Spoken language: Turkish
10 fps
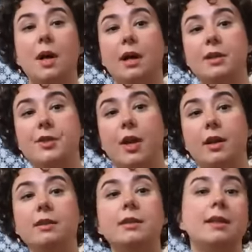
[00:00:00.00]

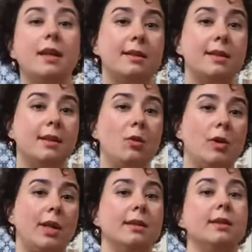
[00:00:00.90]
Padişahın karıları
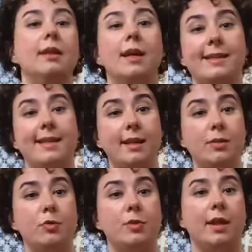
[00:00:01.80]
olan Haseki
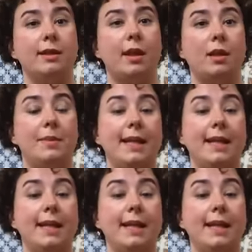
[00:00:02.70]
sultanlar